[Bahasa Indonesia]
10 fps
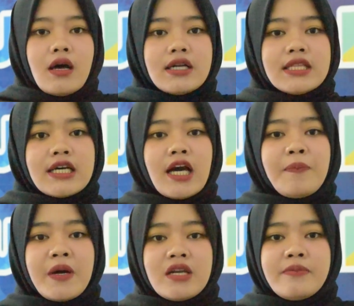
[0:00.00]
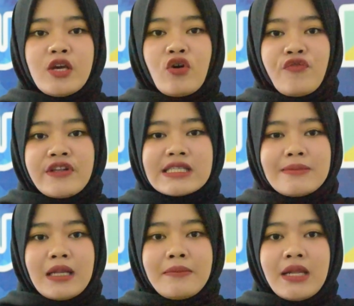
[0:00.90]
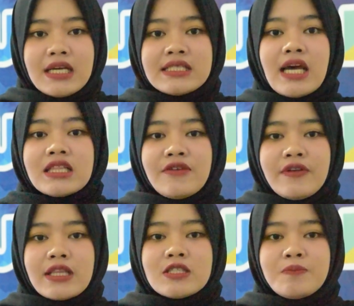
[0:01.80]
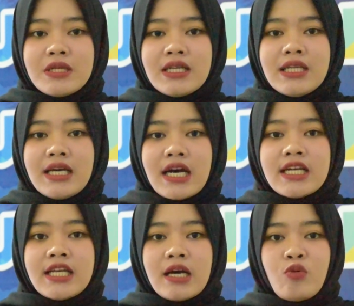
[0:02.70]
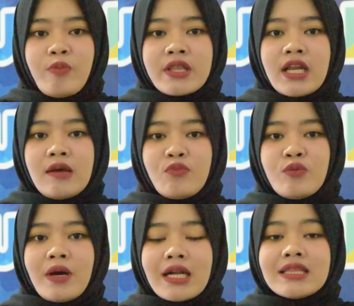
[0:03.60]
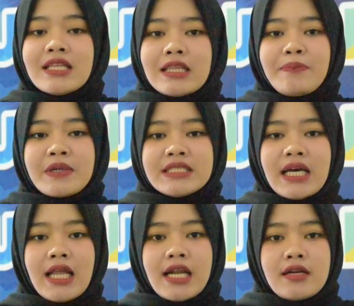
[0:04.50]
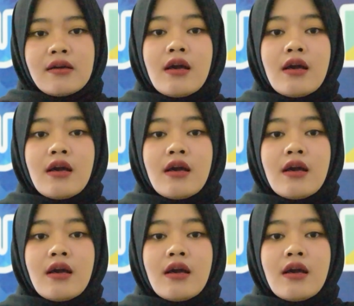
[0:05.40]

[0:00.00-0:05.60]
Di tengah pandemi COVID-19, aktivitas pendidikan di Kabupaten Lampung Barat tetap berjalan.